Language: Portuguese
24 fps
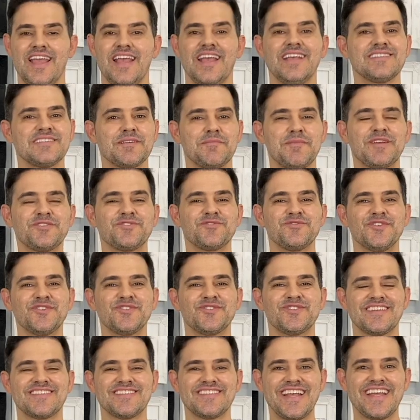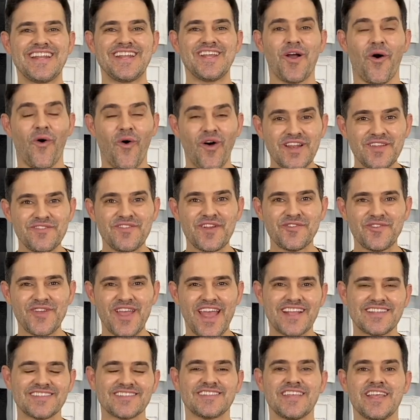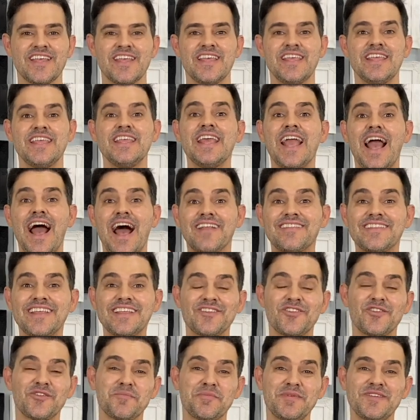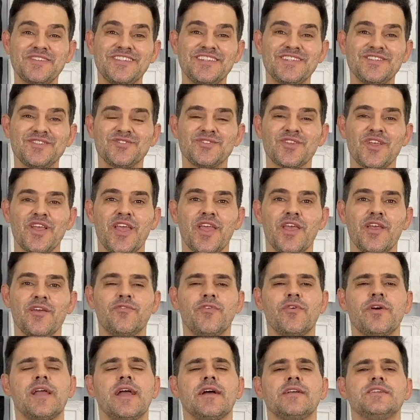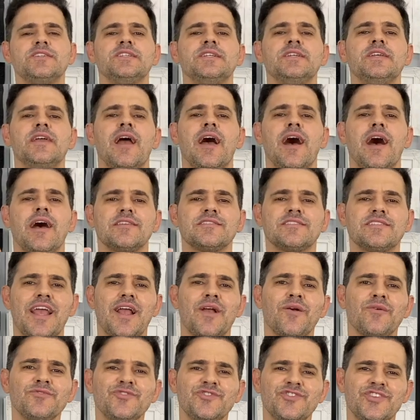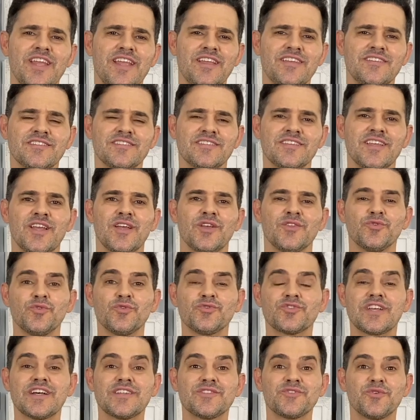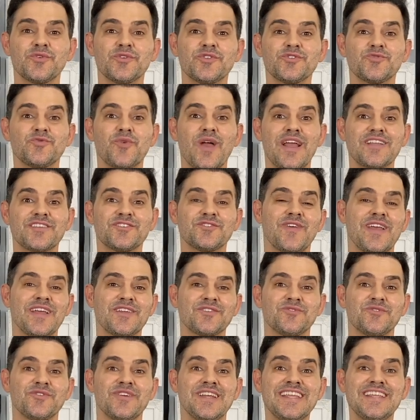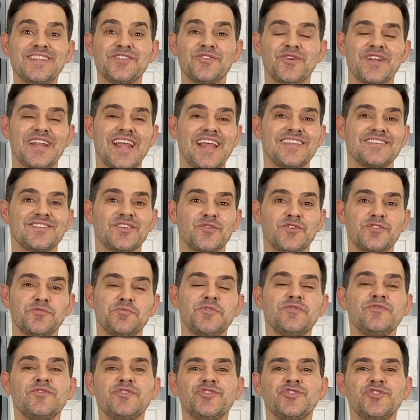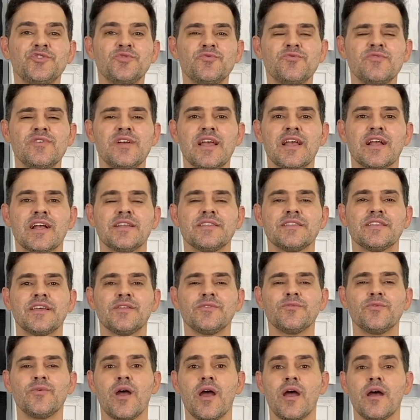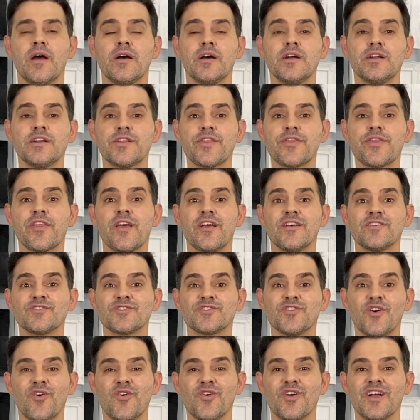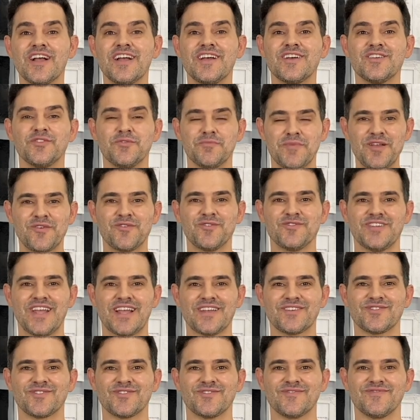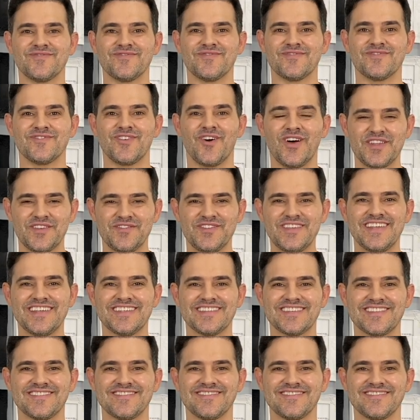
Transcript: Esse é mais um vídeo da série Oliver Reacts e, atendendo a pedidos, eu vou reagir a Second Chance dos cantores do X Factor Indonésia 2021 cantando Earth Song do Michael Jackson. Roda a vinheta!